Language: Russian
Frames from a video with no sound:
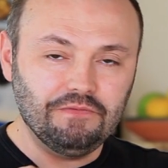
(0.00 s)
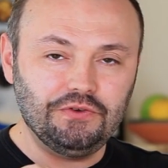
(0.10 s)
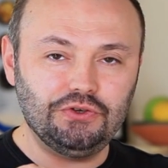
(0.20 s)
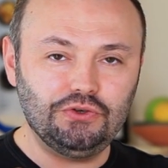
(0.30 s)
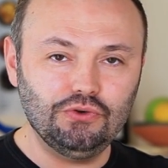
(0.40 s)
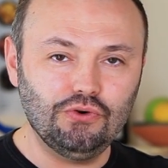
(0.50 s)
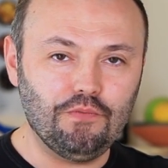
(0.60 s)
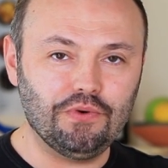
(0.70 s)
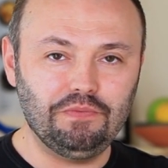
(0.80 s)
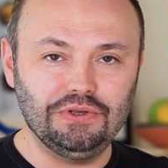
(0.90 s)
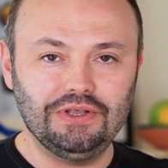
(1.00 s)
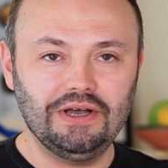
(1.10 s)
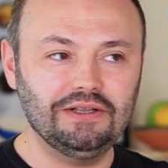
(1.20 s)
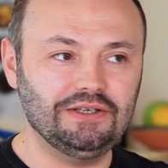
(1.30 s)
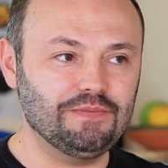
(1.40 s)
Все
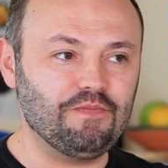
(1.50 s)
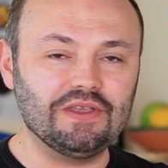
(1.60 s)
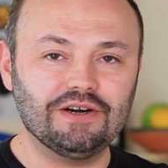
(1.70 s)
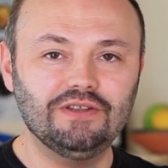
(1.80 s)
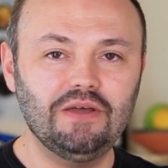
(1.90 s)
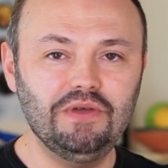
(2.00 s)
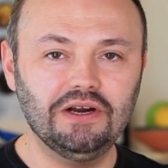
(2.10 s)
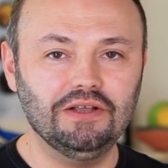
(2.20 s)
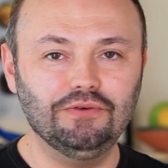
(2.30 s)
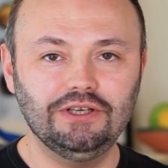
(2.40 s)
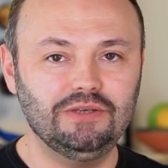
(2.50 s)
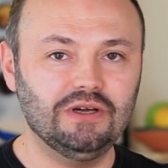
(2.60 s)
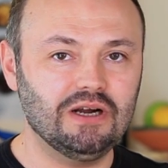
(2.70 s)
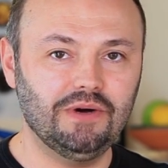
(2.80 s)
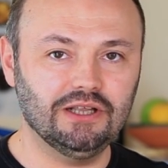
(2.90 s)
пропиталось равномерно вот этими
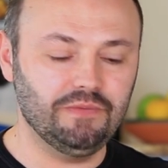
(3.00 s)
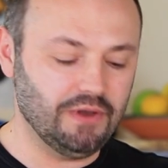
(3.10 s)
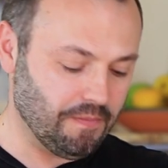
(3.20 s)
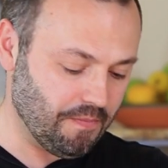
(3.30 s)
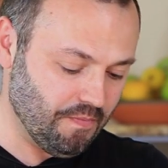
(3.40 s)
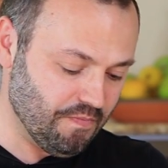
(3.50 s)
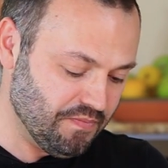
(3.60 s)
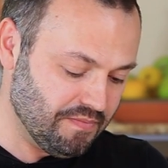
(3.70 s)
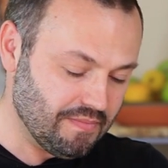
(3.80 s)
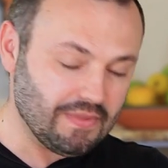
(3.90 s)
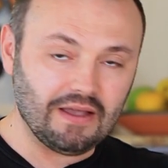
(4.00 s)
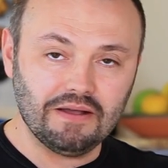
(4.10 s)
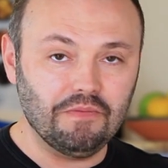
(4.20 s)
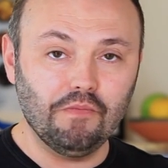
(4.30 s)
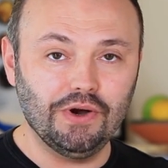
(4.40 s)
ароматами.
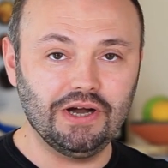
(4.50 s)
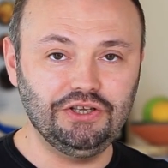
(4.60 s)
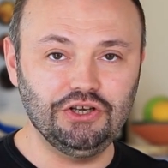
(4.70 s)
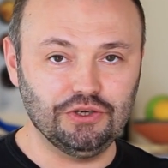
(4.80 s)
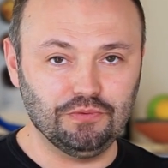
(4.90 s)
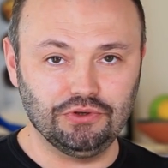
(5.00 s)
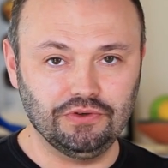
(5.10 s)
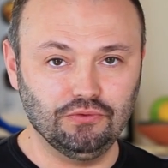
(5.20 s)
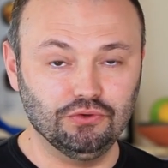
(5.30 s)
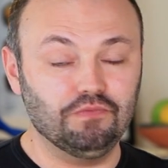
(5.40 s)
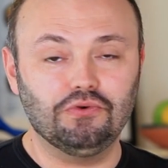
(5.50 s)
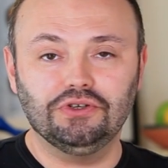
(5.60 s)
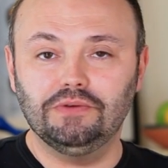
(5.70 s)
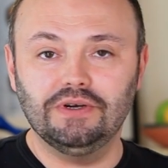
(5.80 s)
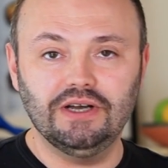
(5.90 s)
Богатейший просто вкус,
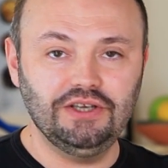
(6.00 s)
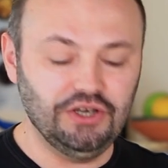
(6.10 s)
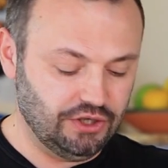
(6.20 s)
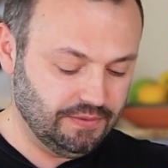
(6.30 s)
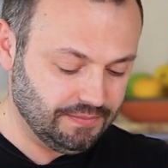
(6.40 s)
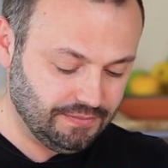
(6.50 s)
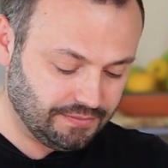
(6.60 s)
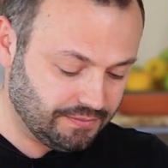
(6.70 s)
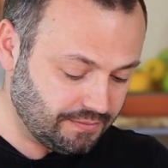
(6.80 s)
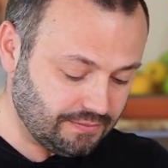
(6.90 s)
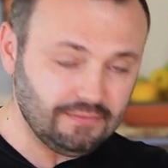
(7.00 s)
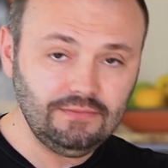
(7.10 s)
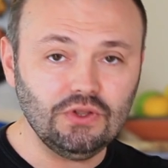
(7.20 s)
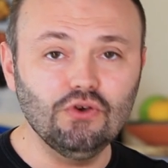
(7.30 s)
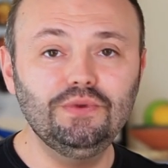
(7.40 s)
просто богатейший.
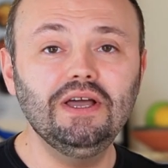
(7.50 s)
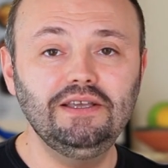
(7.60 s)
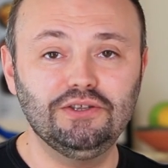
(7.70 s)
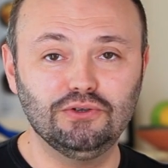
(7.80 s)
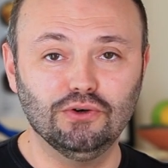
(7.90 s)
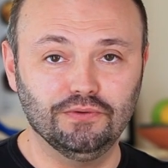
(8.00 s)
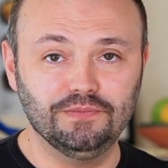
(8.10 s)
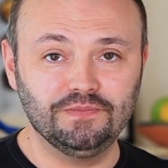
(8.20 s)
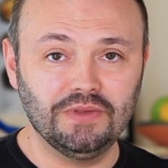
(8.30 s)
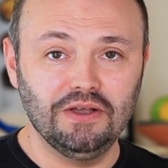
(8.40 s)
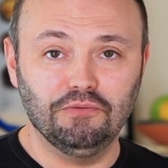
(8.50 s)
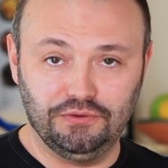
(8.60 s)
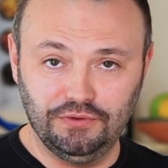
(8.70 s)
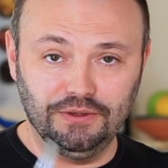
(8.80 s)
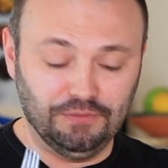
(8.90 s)
У меня нет слов –
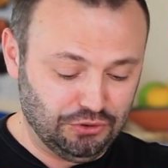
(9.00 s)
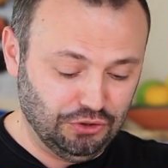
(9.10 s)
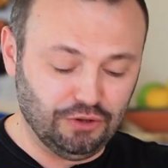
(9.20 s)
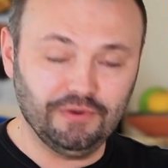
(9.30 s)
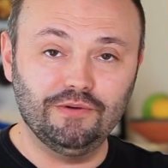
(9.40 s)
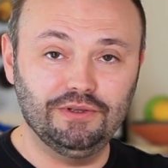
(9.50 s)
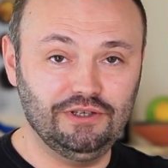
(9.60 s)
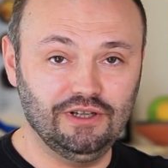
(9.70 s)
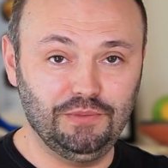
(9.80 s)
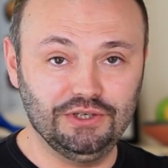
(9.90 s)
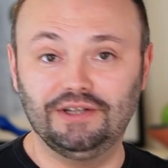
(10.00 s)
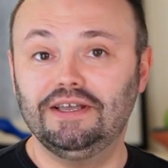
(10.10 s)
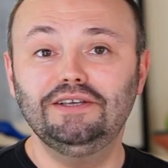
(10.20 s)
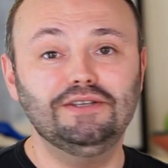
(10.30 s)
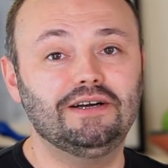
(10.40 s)
вот вы ждете, чтобы я вам это дело писал?
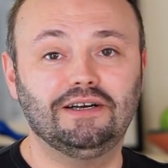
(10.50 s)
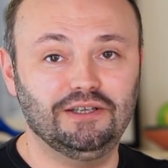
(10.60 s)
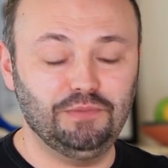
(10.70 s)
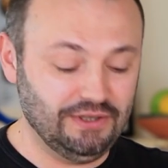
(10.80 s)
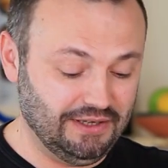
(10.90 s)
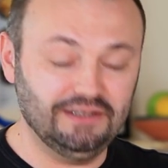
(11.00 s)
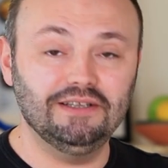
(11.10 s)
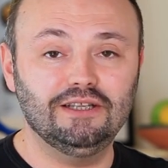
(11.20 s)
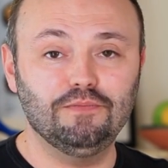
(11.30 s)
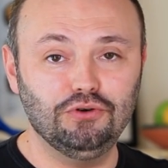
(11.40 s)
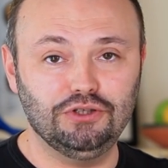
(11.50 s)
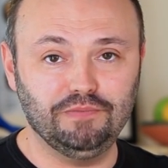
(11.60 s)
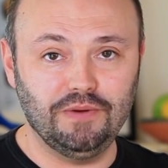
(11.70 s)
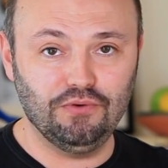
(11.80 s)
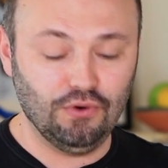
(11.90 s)
Я не знаю, как это писать. Это надо просто
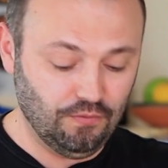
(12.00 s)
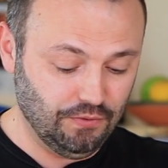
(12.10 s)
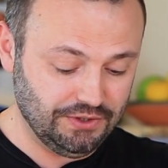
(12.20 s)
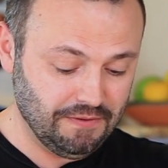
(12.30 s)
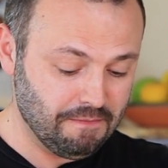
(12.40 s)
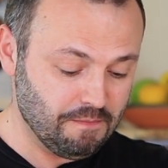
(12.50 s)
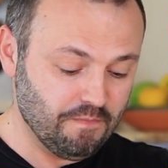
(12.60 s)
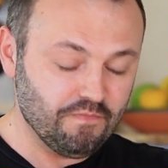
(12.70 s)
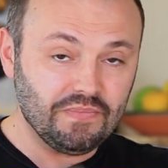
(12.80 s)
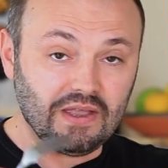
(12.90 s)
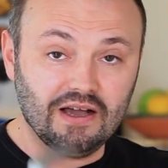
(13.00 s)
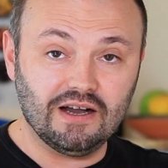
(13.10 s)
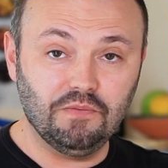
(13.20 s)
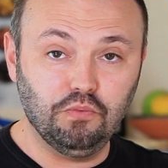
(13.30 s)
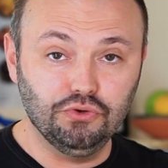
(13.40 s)
попробовать.
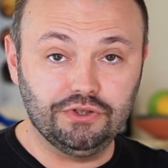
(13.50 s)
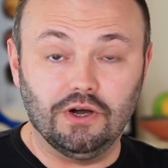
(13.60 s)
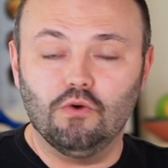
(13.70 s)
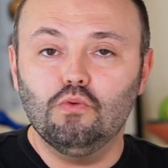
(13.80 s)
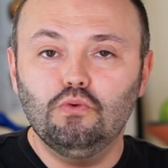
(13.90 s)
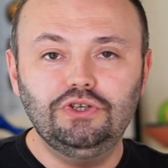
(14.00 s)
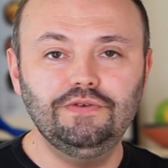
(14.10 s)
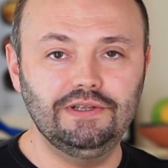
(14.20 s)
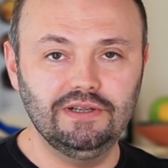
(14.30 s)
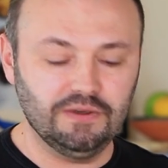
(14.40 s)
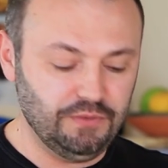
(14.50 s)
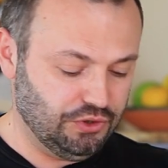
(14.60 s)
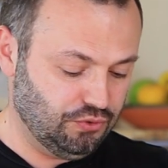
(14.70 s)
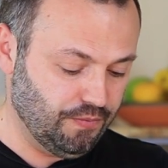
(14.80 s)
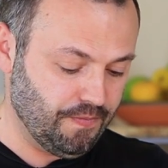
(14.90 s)
Капуста удивительно к
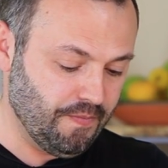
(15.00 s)
месту.